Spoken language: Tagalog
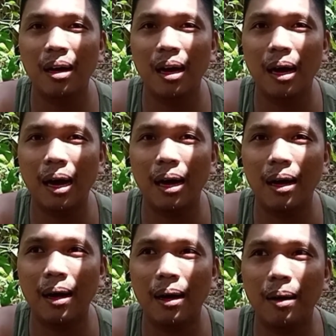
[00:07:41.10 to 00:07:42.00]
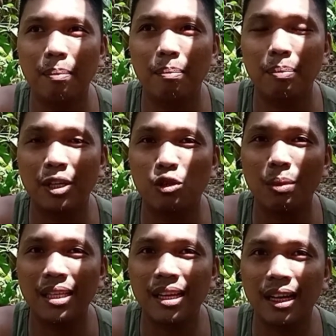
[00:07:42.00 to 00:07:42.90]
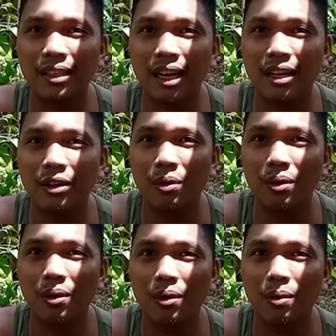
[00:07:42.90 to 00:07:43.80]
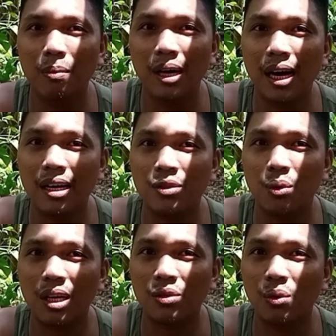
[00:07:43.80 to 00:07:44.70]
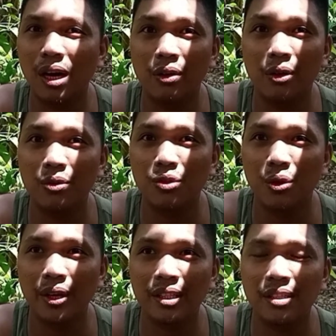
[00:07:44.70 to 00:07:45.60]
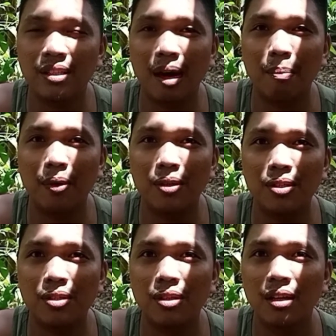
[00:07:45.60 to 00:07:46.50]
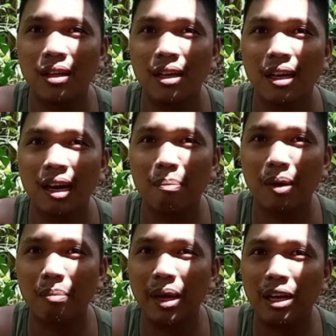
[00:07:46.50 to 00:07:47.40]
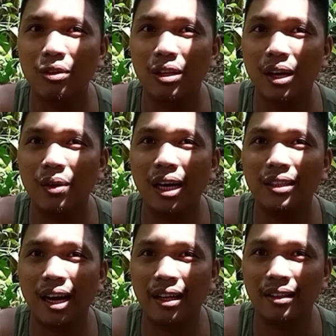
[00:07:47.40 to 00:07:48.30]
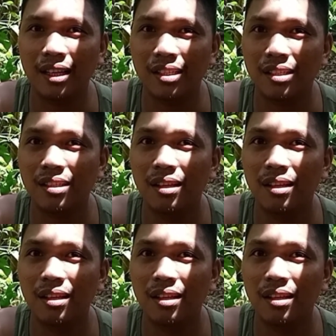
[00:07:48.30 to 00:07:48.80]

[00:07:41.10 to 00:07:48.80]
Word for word: uh, pag sumasakit ang yung mga kaso kasuan o yung joints tapos kapag meron kayong arthritis,